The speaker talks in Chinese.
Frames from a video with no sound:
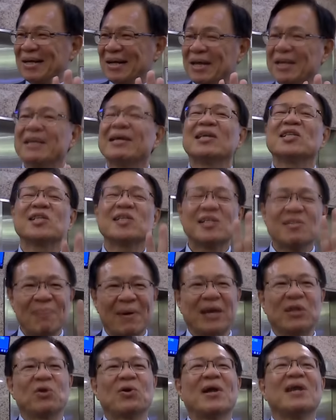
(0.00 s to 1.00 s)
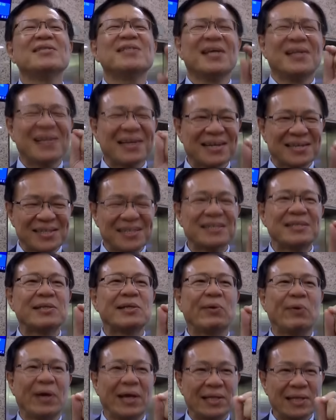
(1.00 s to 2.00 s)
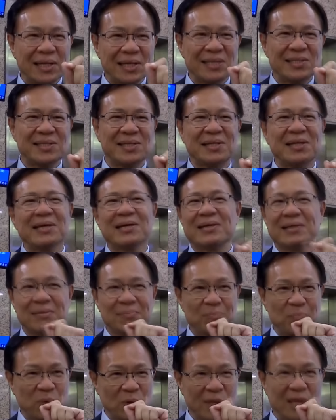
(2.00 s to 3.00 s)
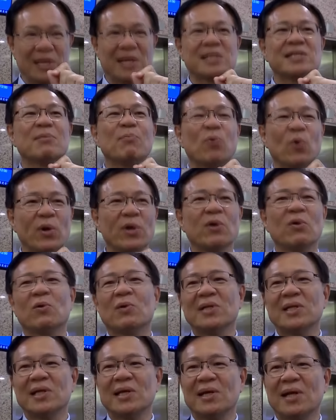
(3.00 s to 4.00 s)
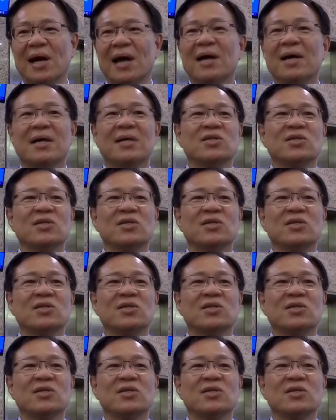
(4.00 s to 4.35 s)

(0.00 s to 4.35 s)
应该四百多，而且那个是权力金，那个不应该是不会有问题的。